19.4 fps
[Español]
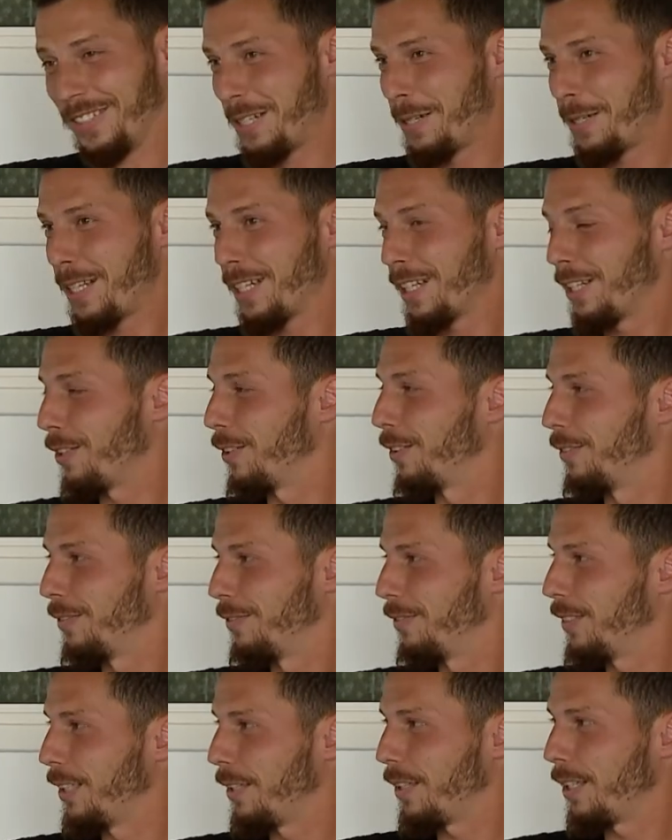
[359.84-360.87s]
La verdad que no,
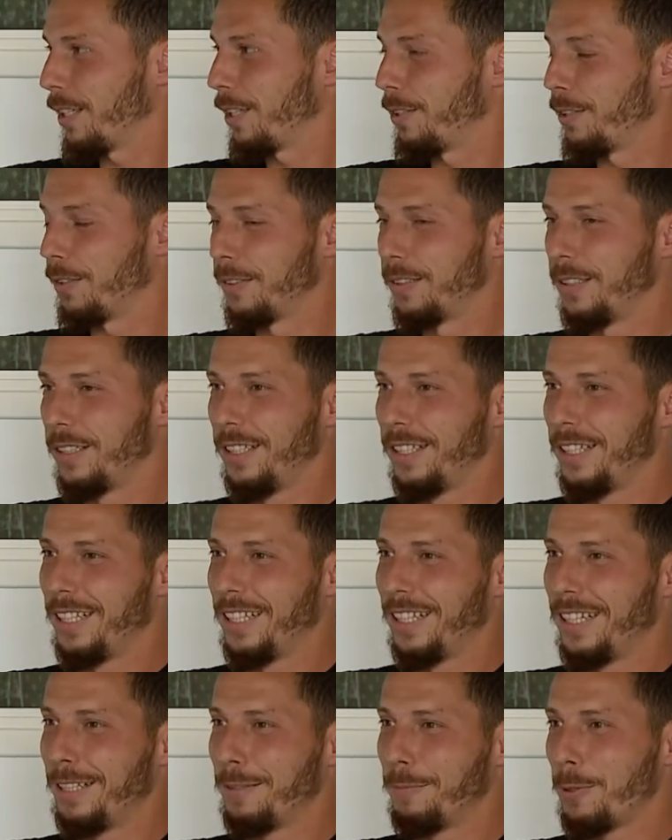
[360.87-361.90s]
la verdad que no.
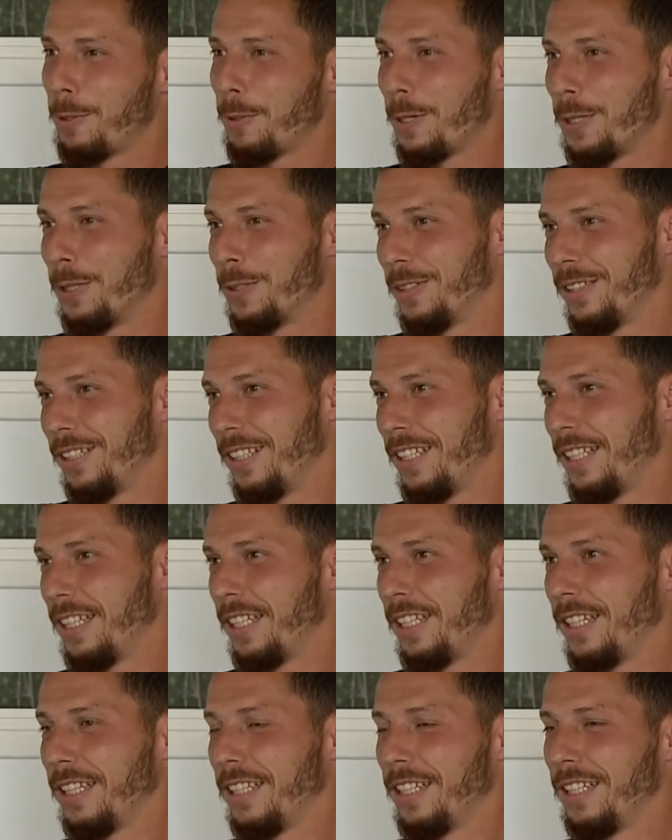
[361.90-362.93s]
Pero bueno,
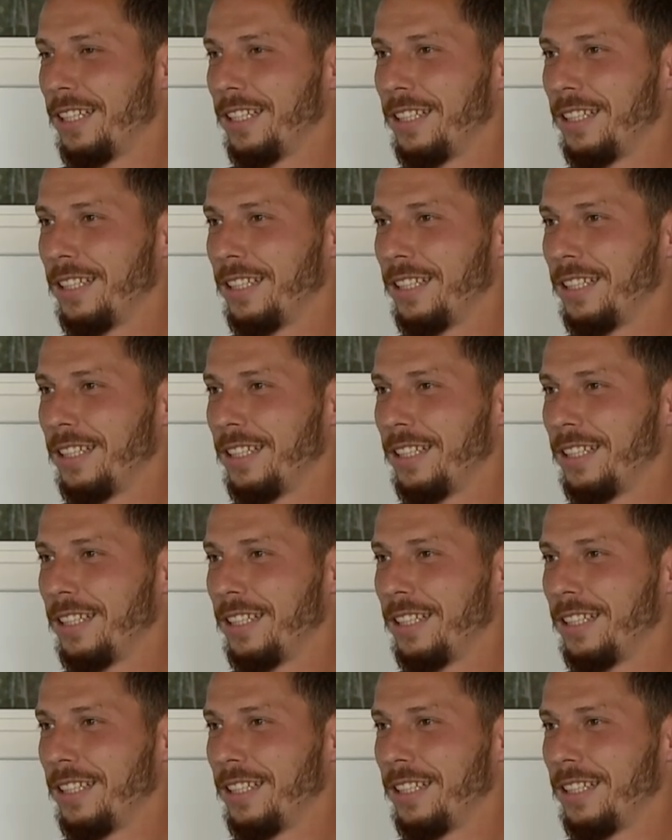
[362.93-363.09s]
eh,